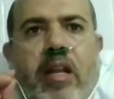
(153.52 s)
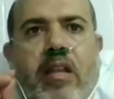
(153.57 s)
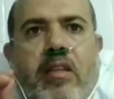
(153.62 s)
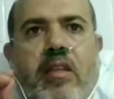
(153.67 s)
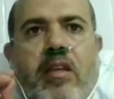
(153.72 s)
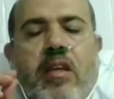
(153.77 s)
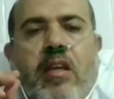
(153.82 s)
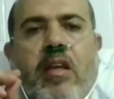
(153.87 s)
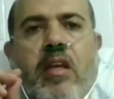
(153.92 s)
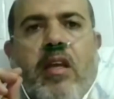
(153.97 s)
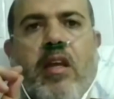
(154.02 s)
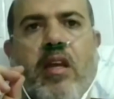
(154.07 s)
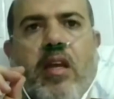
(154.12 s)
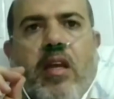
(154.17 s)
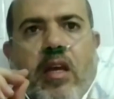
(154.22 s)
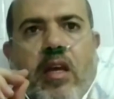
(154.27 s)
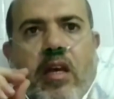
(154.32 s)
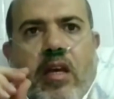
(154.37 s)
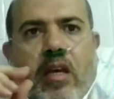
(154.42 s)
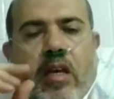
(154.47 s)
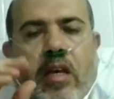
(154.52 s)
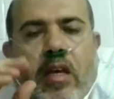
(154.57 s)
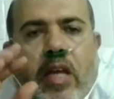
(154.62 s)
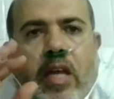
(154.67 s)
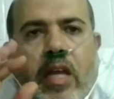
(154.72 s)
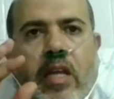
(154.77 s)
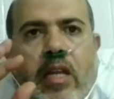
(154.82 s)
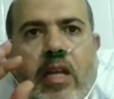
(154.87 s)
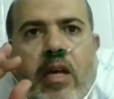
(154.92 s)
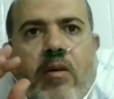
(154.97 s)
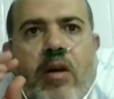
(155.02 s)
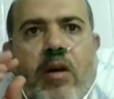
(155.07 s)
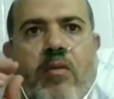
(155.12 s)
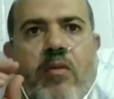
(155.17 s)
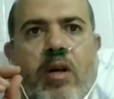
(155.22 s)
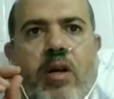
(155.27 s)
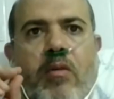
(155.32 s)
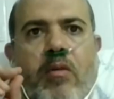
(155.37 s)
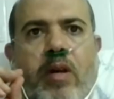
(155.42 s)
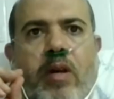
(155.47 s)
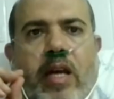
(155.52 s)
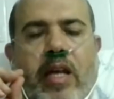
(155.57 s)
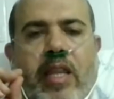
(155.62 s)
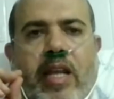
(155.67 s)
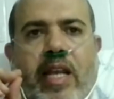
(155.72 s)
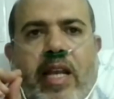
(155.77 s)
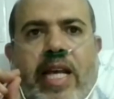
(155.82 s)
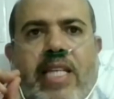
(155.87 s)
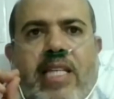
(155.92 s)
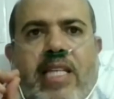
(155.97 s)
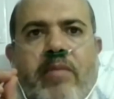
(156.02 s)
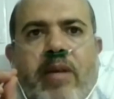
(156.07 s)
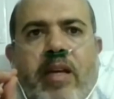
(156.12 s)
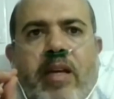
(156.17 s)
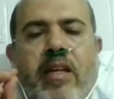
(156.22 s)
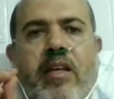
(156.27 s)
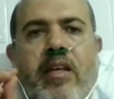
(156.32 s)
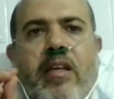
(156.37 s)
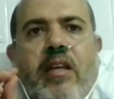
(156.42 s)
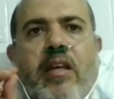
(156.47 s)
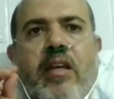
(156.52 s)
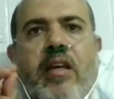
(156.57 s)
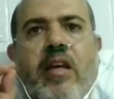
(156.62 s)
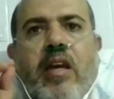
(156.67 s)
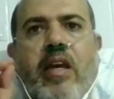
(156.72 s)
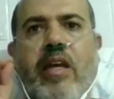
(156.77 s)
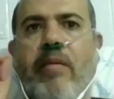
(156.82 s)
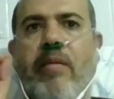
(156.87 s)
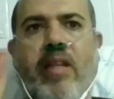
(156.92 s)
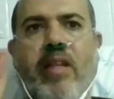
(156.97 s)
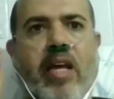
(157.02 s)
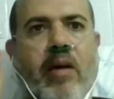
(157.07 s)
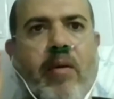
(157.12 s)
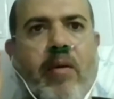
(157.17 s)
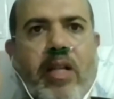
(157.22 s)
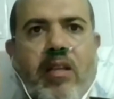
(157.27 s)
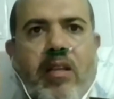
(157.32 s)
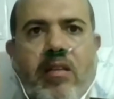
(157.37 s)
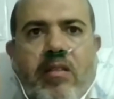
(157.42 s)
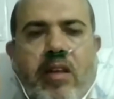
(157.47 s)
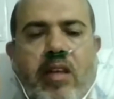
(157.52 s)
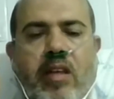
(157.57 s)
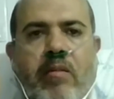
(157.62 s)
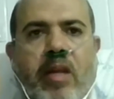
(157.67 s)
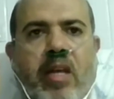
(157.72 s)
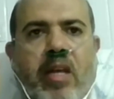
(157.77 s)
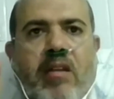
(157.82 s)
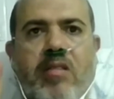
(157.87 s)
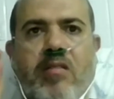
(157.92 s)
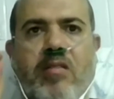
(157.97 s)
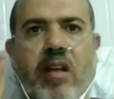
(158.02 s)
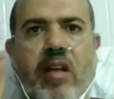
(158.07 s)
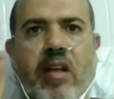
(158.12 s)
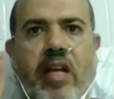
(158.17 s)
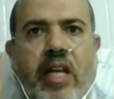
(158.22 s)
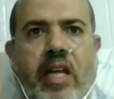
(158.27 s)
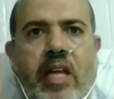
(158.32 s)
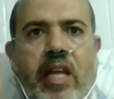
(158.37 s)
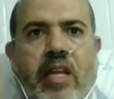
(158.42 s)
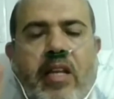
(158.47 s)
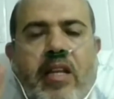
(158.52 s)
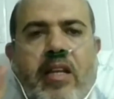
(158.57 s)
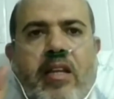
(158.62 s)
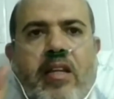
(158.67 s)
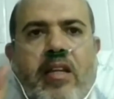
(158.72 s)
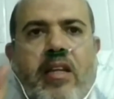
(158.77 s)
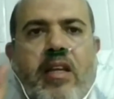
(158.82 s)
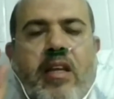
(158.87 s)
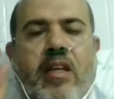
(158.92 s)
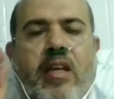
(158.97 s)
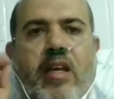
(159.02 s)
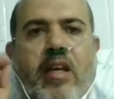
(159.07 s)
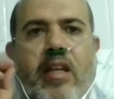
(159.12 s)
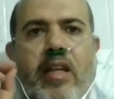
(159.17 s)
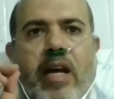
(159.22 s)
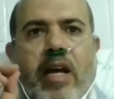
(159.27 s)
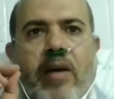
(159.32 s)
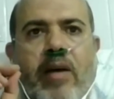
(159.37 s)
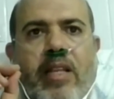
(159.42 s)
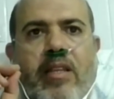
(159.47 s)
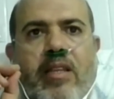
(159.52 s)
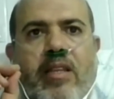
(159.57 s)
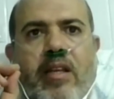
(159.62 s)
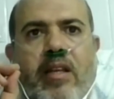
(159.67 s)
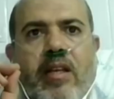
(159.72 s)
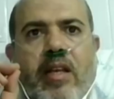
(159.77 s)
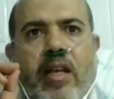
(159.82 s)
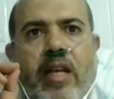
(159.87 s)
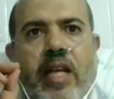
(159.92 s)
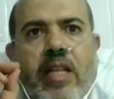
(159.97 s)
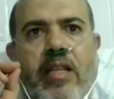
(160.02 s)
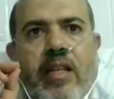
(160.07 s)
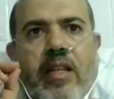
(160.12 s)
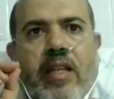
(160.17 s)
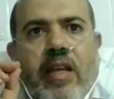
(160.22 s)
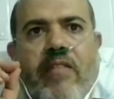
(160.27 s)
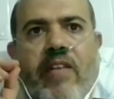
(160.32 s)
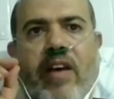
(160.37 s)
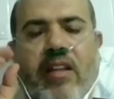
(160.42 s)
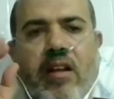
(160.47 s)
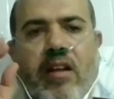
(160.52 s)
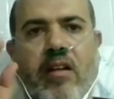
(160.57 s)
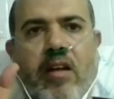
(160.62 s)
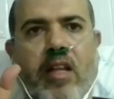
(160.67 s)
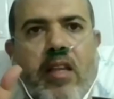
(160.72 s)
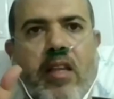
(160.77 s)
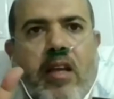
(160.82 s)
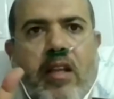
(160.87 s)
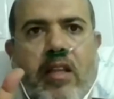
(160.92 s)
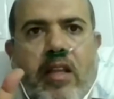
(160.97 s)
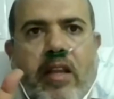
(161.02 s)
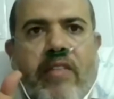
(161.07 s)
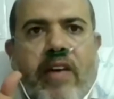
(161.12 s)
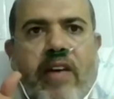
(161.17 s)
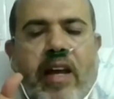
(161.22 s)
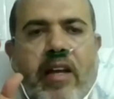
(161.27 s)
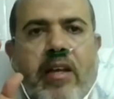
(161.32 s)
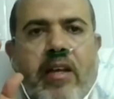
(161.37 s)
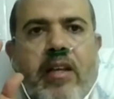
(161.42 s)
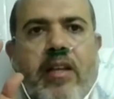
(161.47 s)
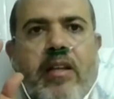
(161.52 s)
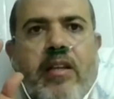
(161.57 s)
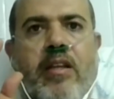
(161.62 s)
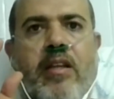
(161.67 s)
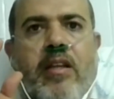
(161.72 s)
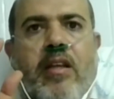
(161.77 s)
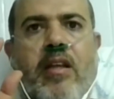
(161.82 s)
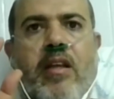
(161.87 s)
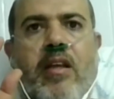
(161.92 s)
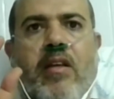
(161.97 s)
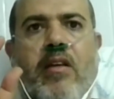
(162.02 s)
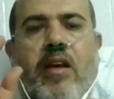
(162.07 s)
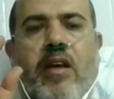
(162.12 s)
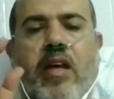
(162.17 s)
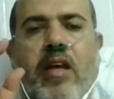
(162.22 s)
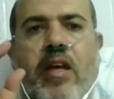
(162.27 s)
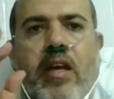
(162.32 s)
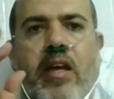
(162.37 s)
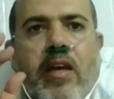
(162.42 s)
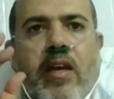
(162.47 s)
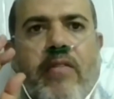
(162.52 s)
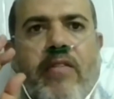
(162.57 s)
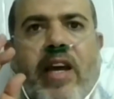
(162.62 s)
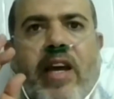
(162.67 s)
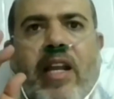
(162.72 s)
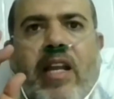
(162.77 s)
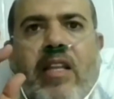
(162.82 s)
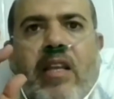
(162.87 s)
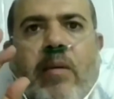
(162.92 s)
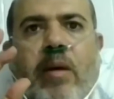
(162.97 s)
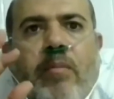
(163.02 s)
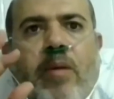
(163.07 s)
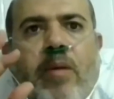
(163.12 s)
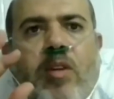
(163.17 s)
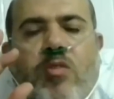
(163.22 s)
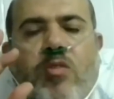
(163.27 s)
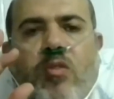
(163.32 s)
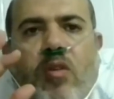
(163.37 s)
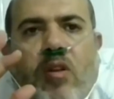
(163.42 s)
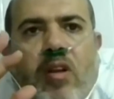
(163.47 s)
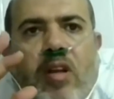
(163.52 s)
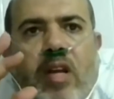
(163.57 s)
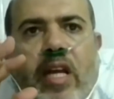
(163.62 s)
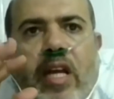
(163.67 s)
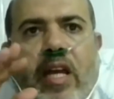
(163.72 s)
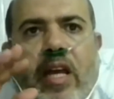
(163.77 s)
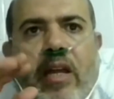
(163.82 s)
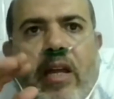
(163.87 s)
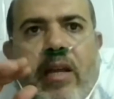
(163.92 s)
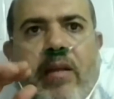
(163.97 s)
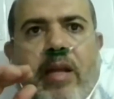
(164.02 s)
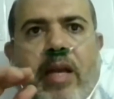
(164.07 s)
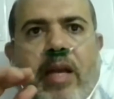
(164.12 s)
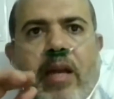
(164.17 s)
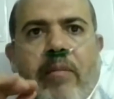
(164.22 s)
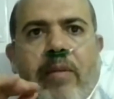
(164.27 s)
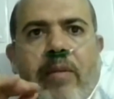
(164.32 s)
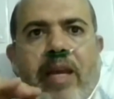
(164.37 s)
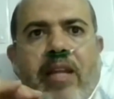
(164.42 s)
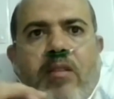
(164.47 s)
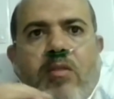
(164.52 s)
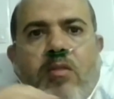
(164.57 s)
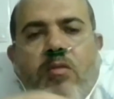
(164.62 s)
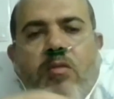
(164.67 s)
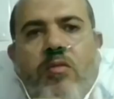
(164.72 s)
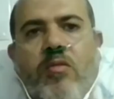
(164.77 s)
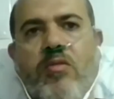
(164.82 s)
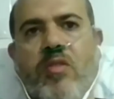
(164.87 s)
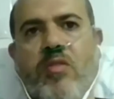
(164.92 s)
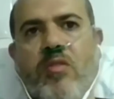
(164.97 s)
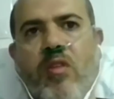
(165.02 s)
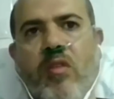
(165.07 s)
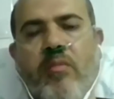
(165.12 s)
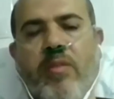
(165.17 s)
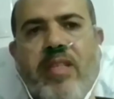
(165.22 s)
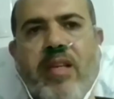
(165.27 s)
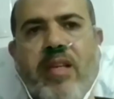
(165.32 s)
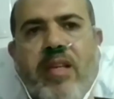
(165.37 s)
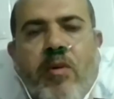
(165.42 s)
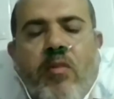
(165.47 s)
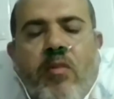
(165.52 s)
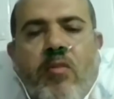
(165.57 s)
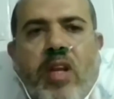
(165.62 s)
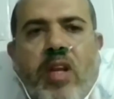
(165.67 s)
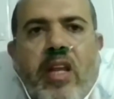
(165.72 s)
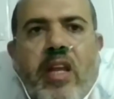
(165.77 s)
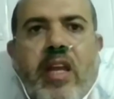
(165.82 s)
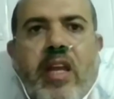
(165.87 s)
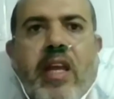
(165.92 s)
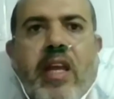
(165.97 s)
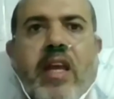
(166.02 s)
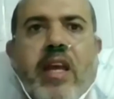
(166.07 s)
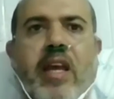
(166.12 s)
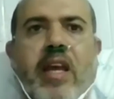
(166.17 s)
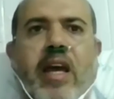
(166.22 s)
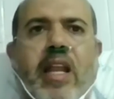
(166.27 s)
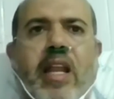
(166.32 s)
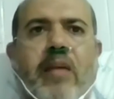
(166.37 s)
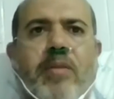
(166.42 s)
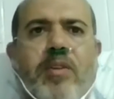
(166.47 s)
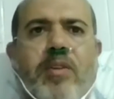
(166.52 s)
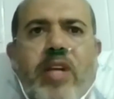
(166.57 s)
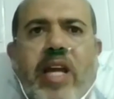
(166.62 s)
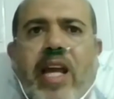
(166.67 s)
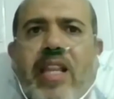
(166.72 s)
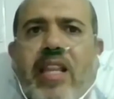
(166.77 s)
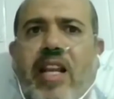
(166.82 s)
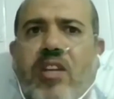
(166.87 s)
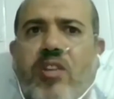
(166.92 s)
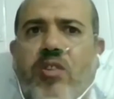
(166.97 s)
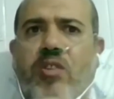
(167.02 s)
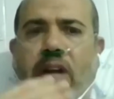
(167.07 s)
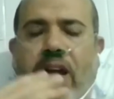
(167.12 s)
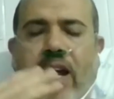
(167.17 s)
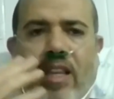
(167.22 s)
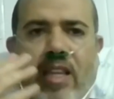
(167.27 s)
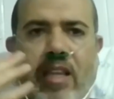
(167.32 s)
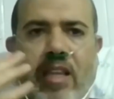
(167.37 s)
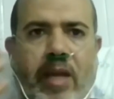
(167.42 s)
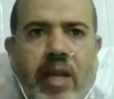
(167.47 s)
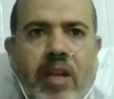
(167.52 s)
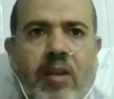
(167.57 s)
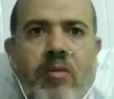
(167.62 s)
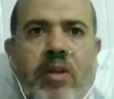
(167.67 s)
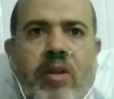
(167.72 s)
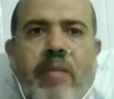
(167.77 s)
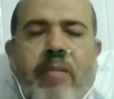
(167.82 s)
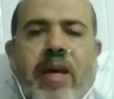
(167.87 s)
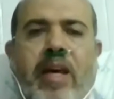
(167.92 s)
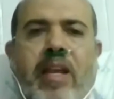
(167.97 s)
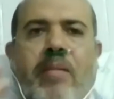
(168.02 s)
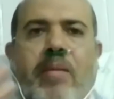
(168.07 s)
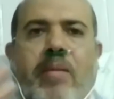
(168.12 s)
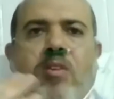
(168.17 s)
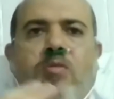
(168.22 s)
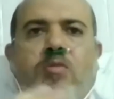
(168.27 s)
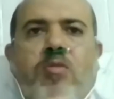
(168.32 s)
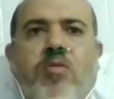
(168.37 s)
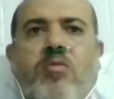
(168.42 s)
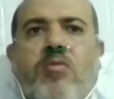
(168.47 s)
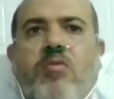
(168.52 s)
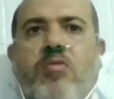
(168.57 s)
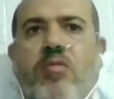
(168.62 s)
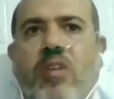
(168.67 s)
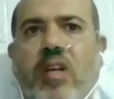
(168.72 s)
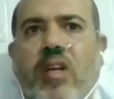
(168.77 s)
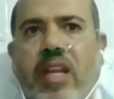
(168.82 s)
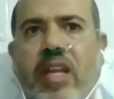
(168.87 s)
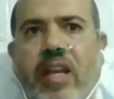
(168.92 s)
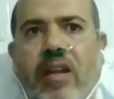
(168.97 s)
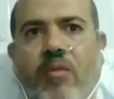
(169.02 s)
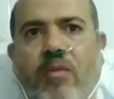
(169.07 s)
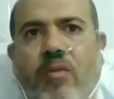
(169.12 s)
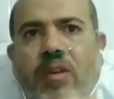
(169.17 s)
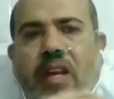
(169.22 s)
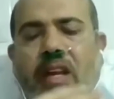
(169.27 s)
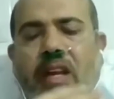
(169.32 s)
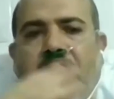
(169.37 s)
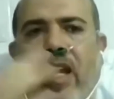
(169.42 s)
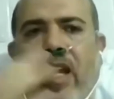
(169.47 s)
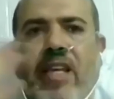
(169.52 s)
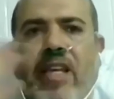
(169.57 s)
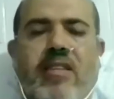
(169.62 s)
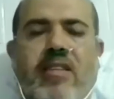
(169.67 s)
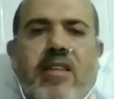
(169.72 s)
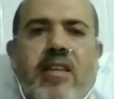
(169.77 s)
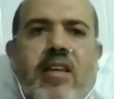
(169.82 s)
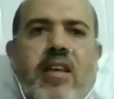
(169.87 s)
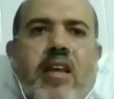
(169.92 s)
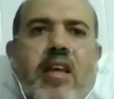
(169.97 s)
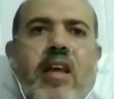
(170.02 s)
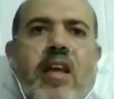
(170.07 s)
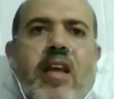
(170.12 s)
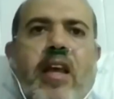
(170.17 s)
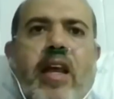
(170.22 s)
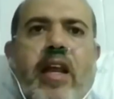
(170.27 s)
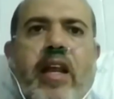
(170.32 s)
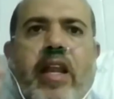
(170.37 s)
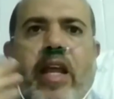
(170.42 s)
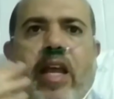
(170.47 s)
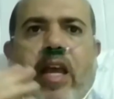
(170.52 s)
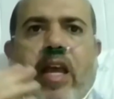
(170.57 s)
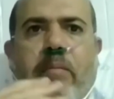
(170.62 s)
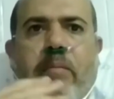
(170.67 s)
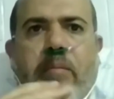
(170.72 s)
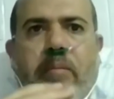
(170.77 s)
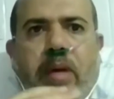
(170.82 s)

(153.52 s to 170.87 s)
آه، يعني او او او هذه الازمه هي بدعوات الطيبين الصالحين دعوات التي دفعت القدر دفعا آه، فانا طبعا بشكر والله يعني عماد واستاذ قطب سامحوني آه، مش قادر اشكر حد بعينه انما انا بشكر كل كل الناس اللي هي